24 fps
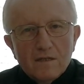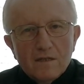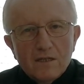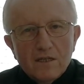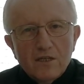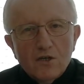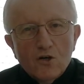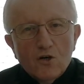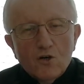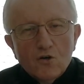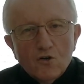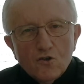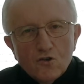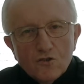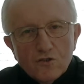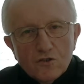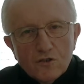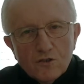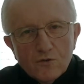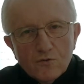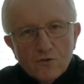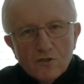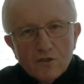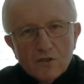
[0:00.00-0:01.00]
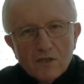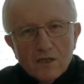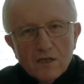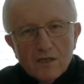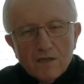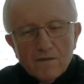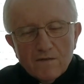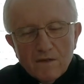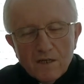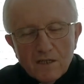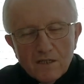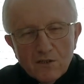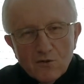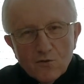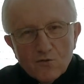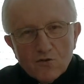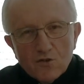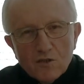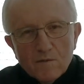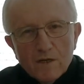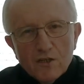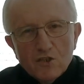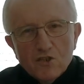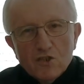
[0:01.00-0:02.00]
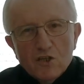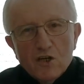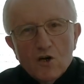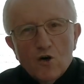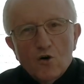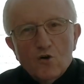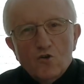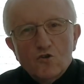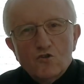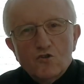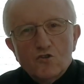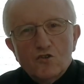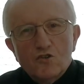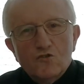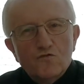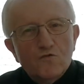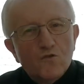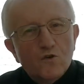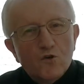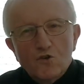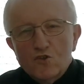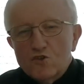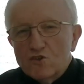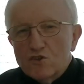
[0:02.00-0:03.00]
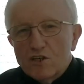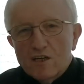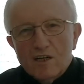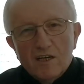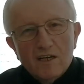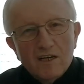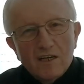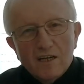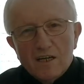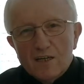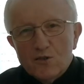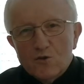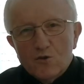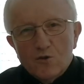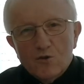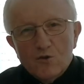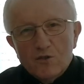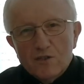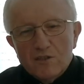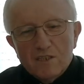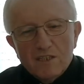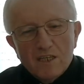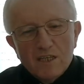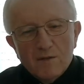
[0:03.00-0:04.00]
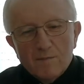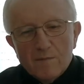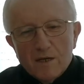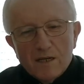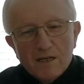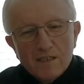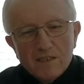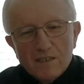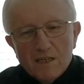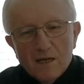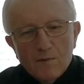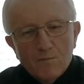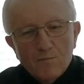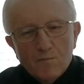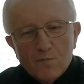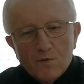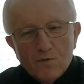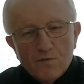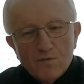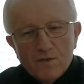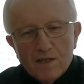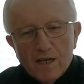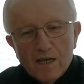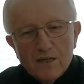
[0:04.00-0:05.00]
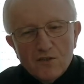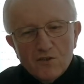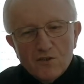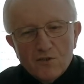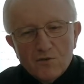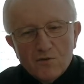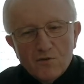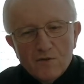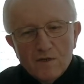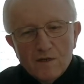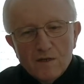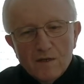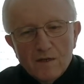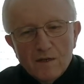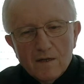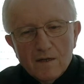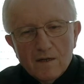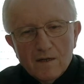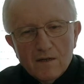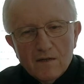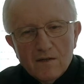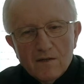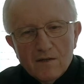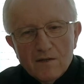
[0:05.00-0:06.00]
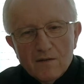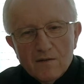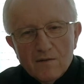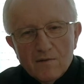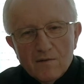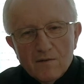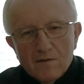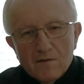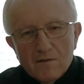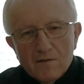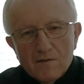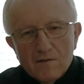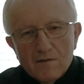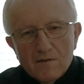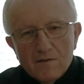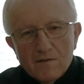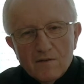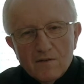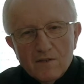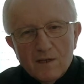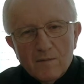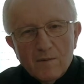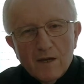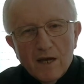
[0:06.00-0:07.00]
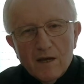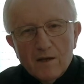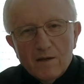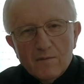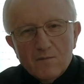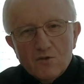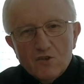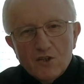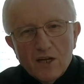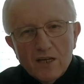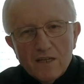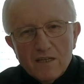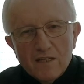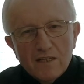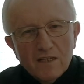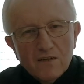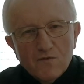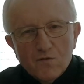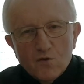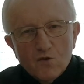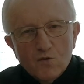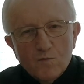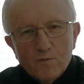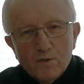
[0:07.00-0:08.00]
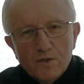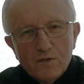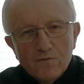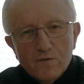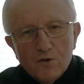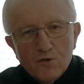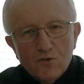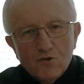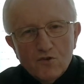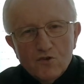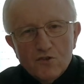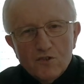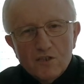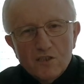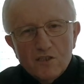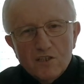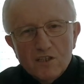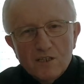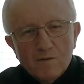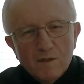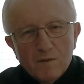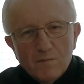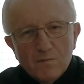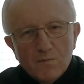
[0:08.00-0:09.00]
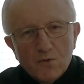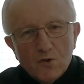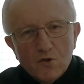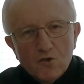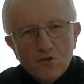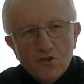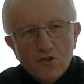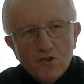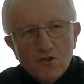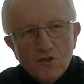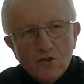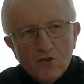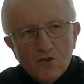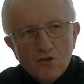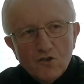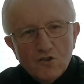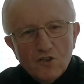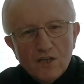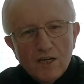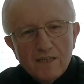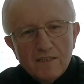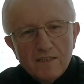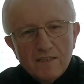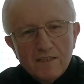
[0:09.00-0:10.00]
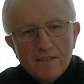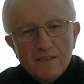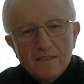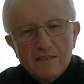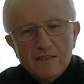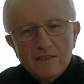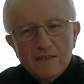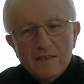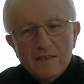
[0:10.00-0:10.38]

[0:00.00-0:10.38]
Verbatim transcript: I ochrzcił się i wiedział, że ma się ochrzcić w kościele katolickim, jak sam powtarzał – nie miałem żadnych wątpliwości, gdzie mam prosić o chrzest.